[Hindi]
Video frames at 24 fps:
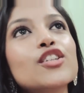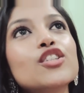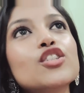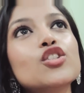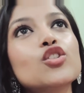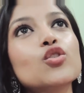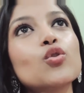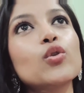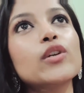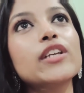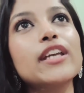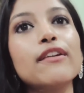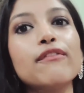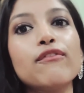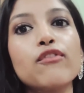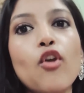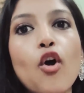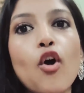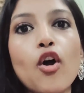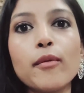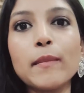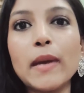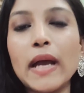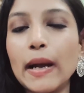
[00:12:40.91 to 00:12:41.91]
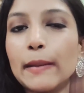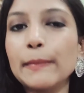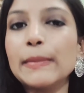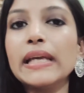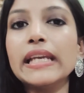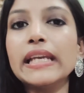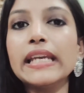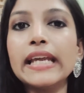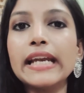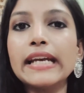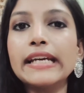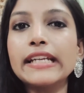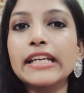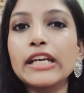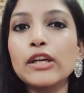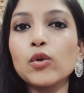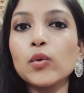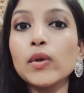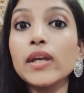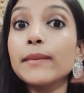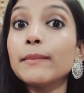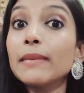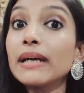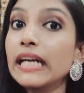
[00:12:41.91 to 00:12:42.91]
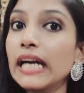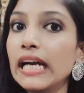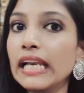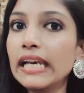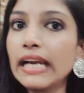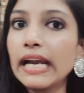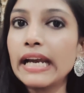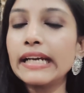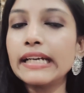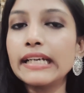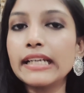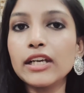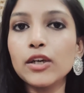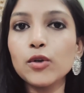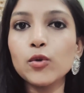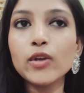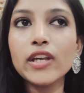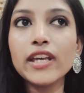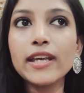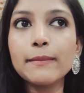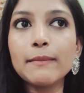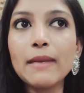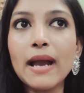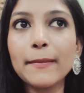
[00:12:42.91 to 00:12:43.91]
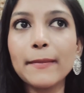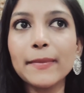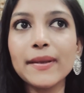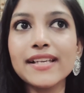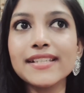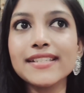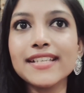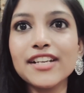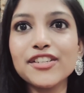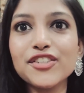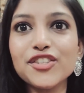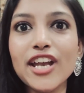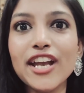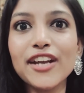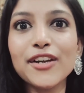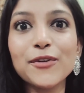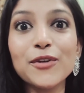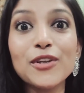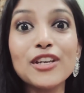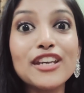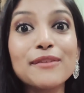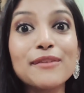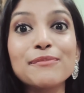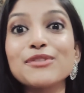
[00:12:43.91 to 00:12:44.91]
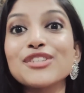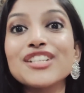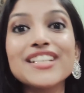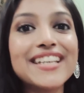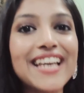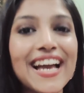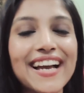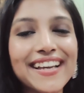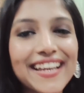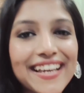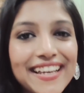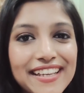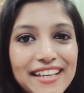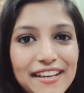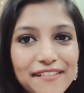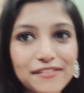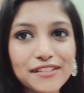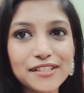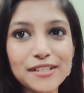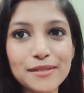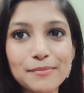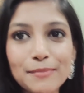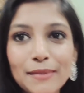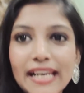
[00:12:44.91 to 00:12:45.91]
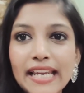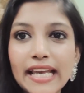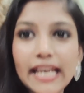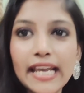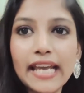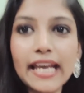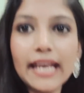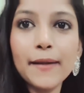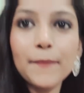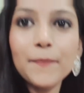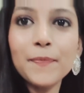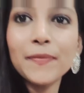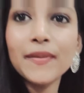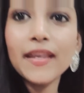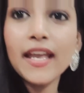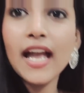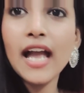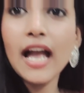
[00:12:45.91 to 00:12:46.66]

सो so, ये व्लॉग मैं अभी नहीं एंड करूँगी मैं कल एंड करूँगी मैं आपके साथ शेयर करूँगी कि मुझे क्या क्या गिफ्ट्स मिले हैं